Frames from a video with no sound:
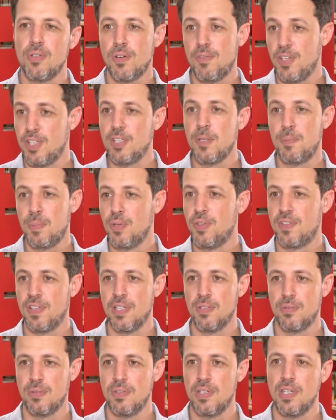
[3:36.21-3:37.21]

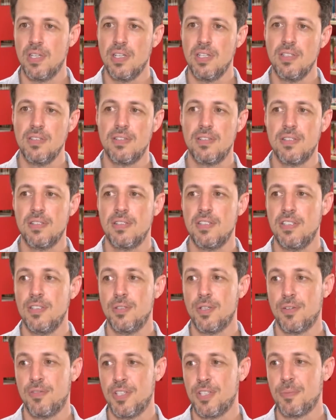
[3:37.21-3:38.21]
90% deles,
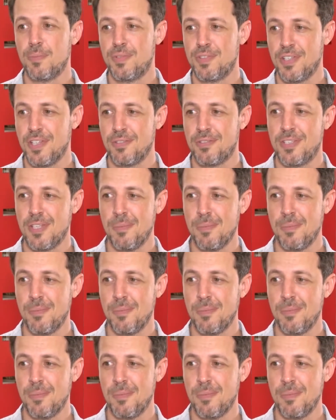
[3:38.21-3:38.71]
e 90%